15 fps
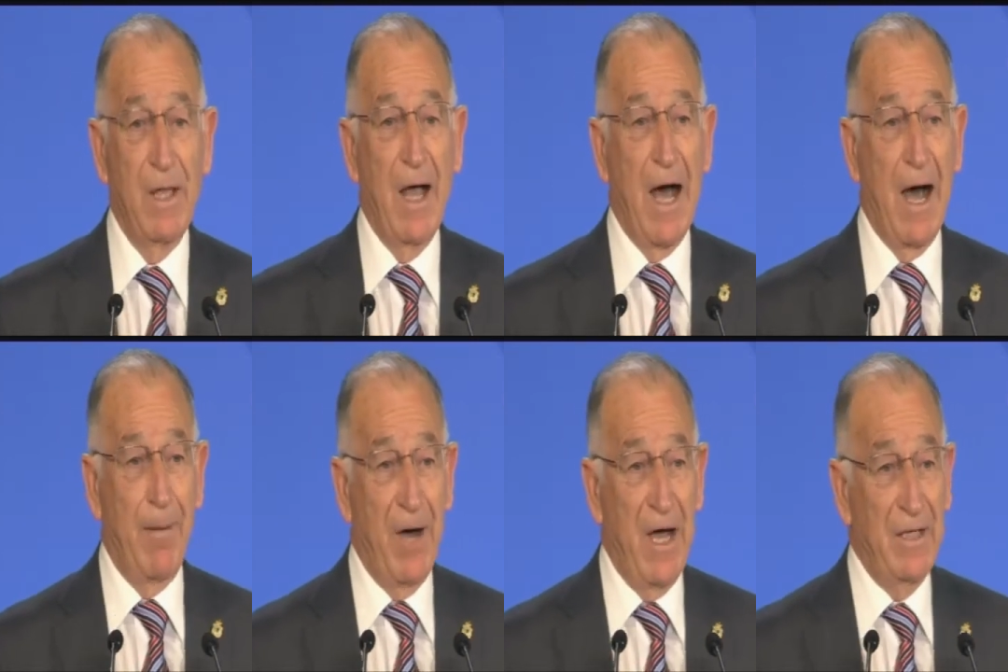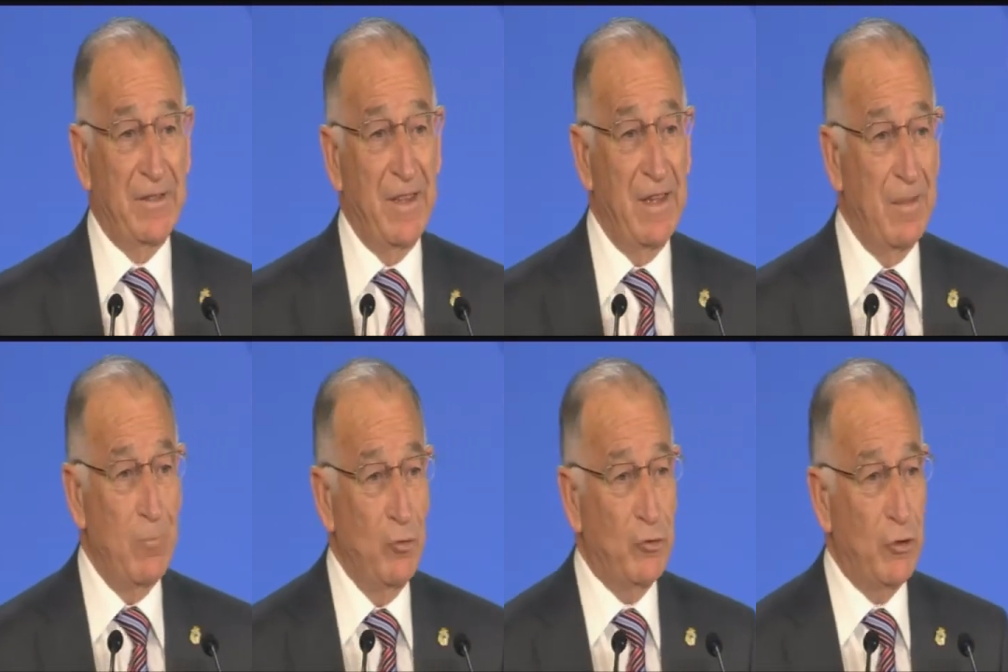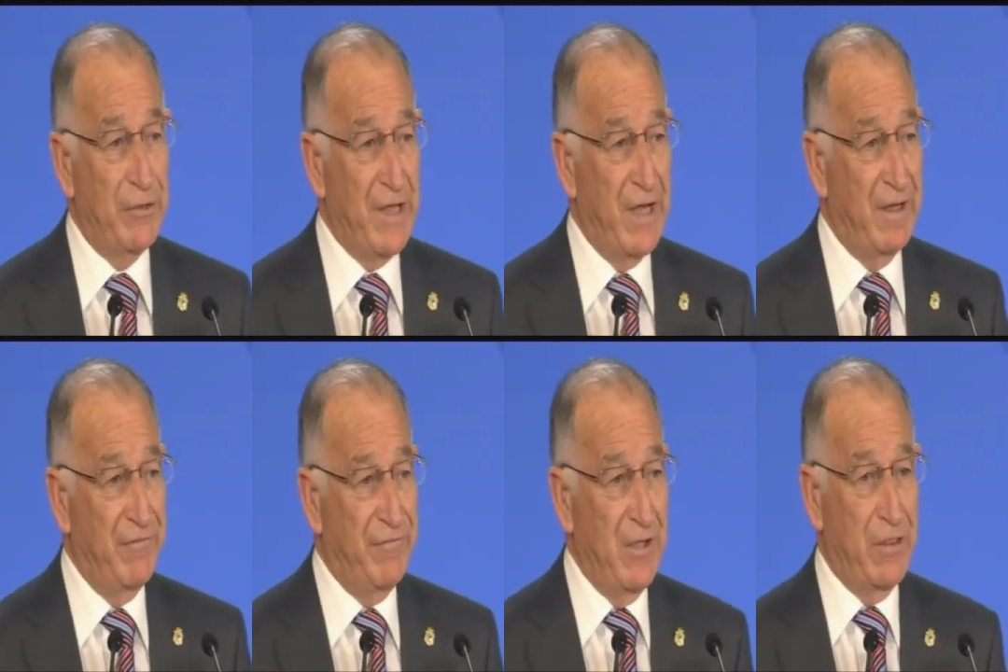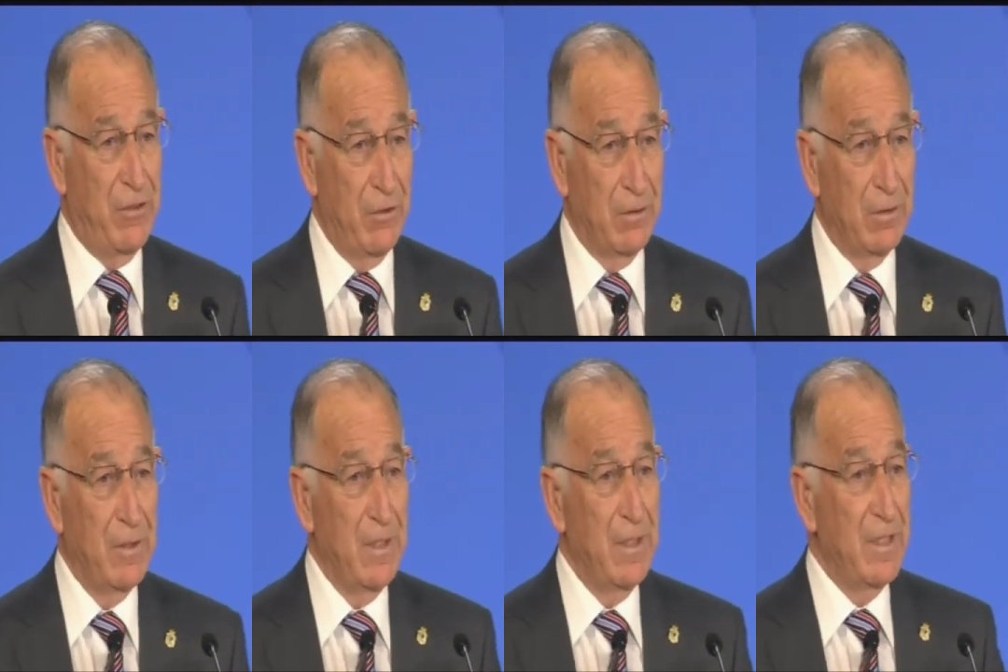a base de muchos sacrificio
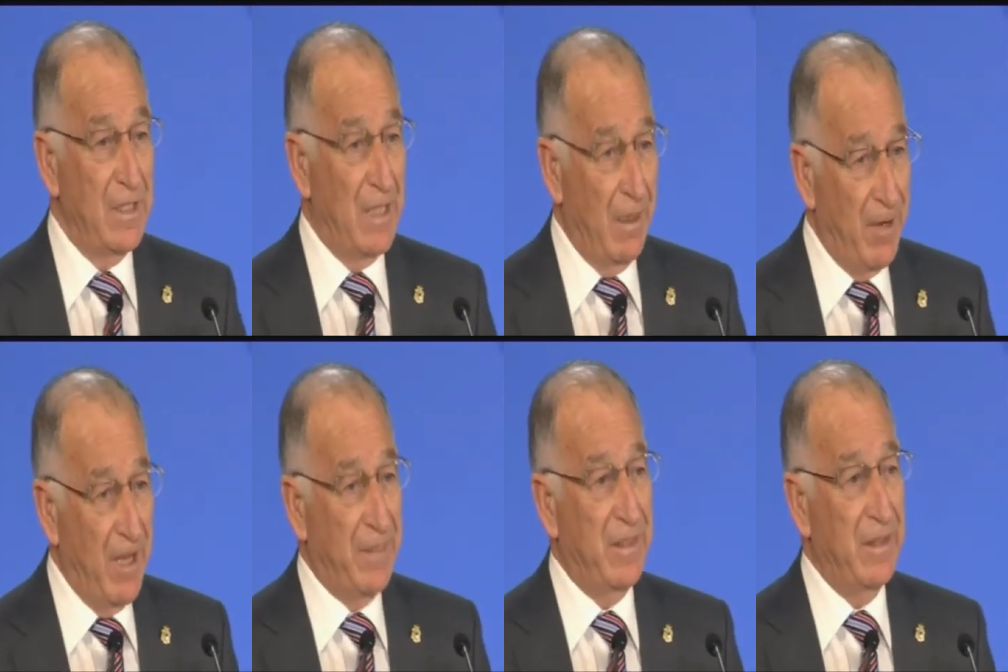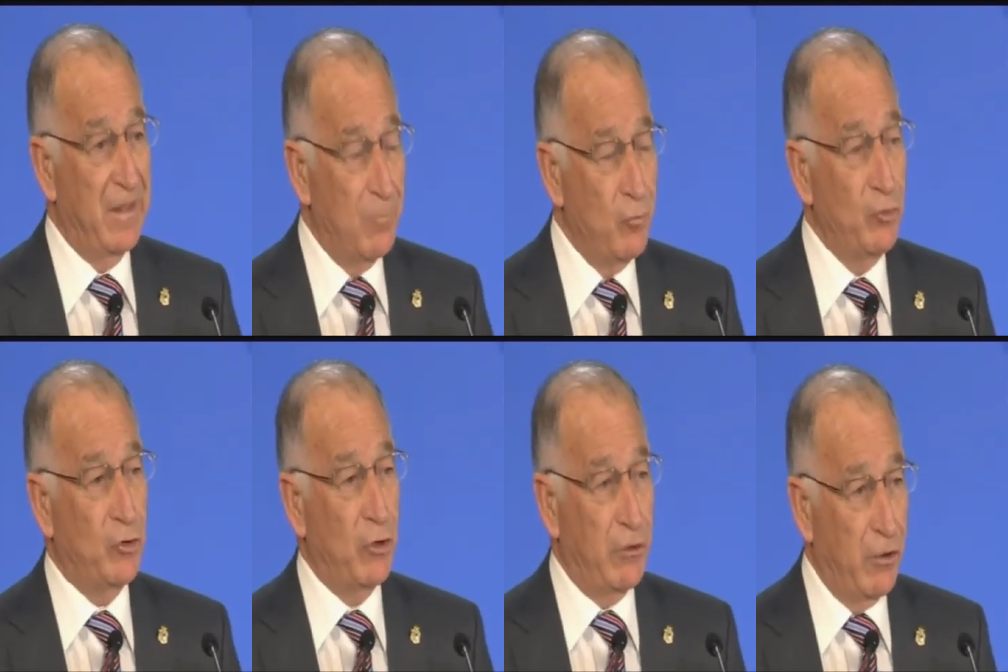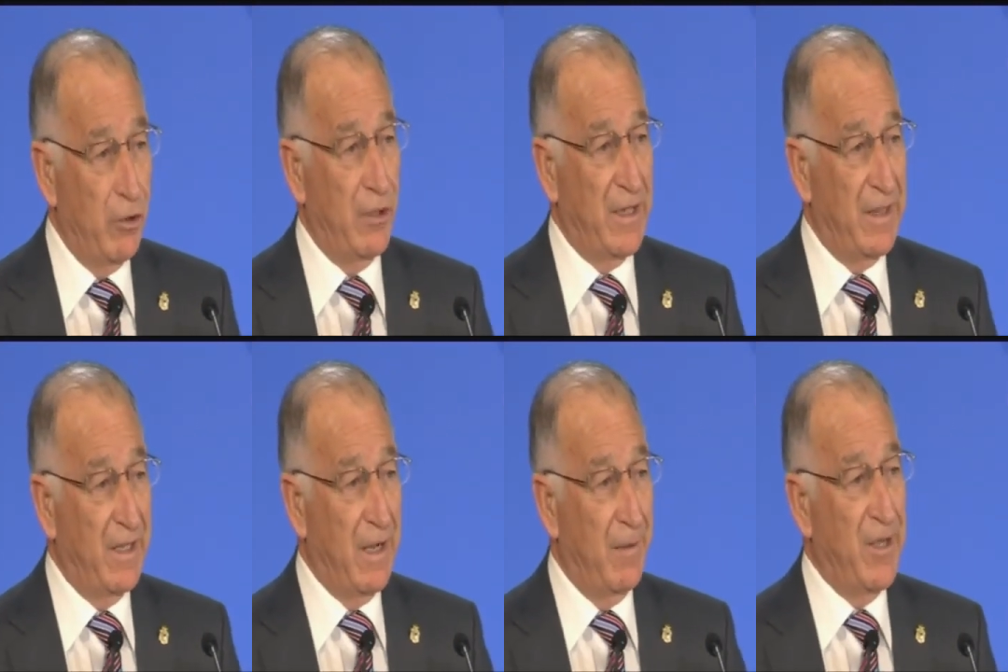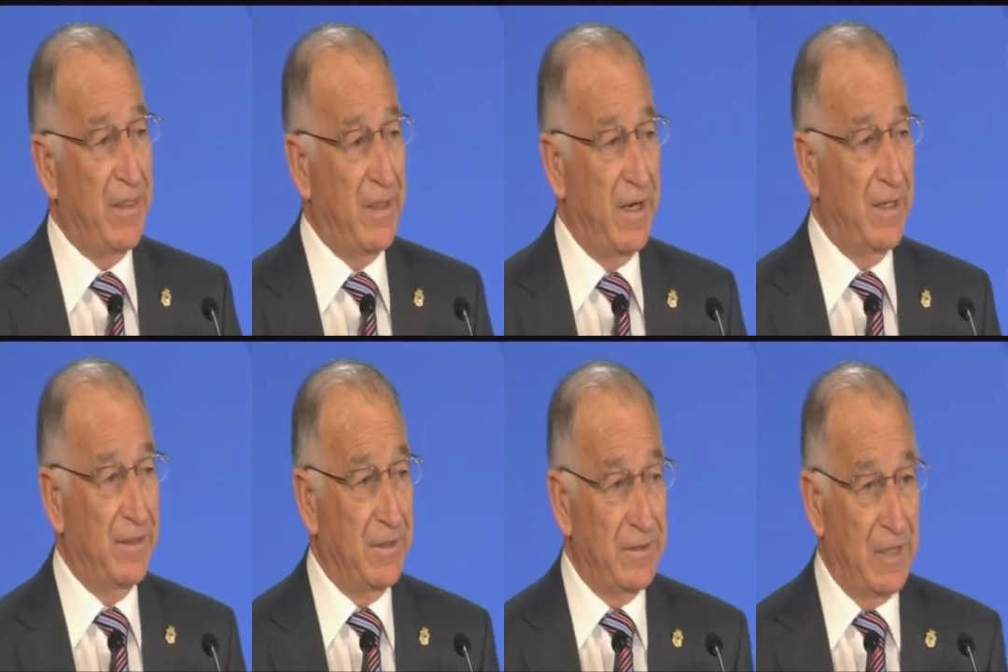y a base de muchos dolores de cabeza que
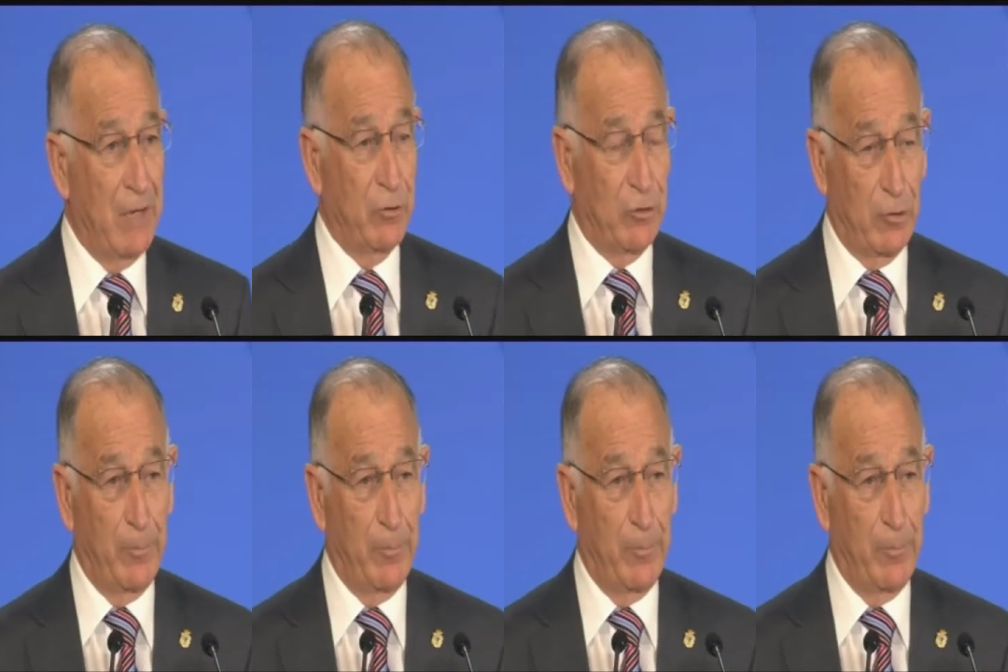tendrá nuestro